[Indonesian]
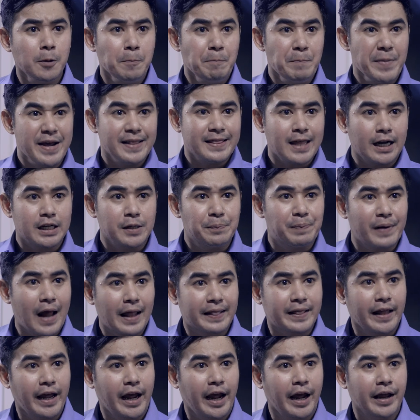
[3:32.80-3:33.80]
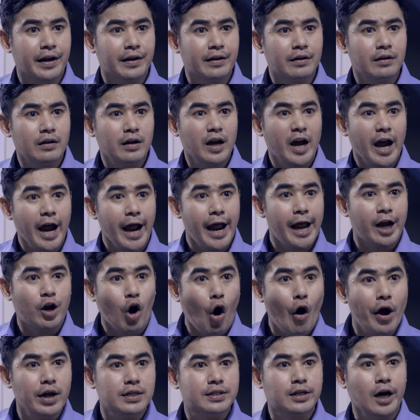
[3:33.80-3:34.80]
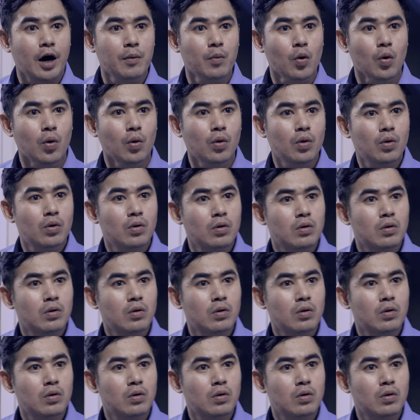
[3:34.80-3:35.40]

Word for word: minta diperhatiin, egois kamu.